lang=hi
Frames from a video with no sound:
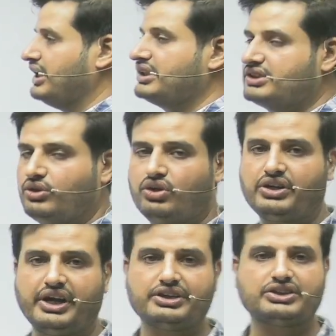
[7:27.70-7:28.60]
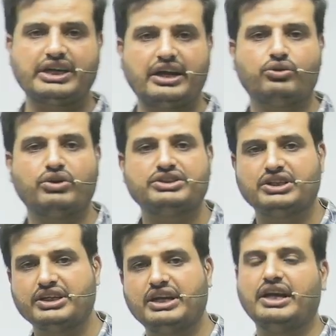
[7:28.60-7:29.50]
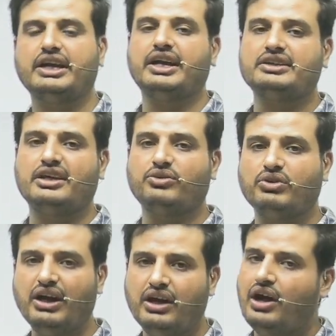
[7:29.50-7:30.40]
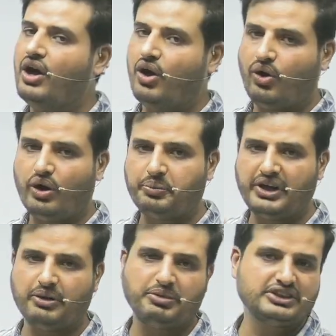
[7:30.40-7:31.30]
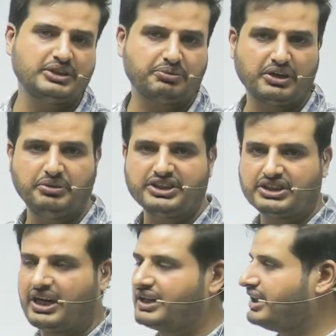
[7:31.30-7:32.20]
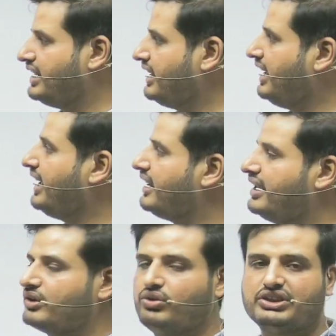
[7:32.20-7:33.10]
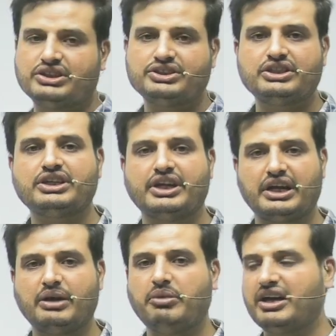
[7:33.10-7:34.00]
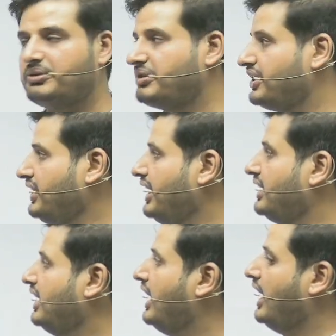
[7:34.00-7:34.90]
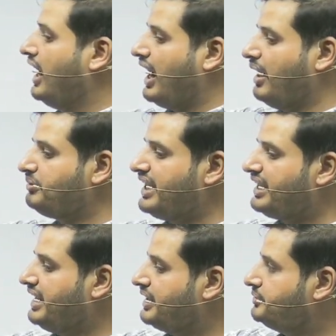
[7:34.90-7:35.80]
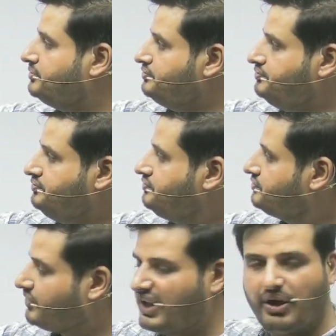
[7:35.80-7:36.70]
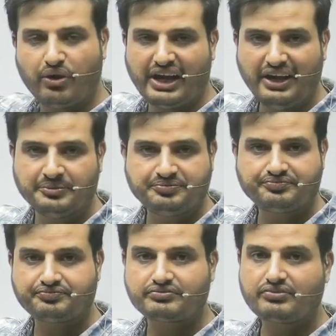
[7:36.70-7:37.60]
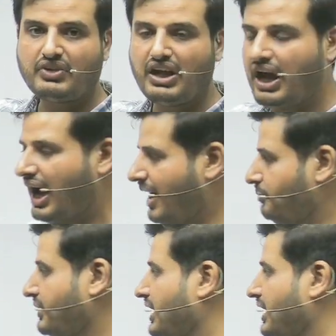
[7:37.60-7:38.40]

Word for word: ऐसी और ट्रिक्स कैलकुलेशन के लेके आता रहूंगा और फिर अपन चैप्टर भी स्टार्ट करेंगे ये कैलकुलेशन सीखने के बाद में ठीक है अब देखिए ये हो गया अब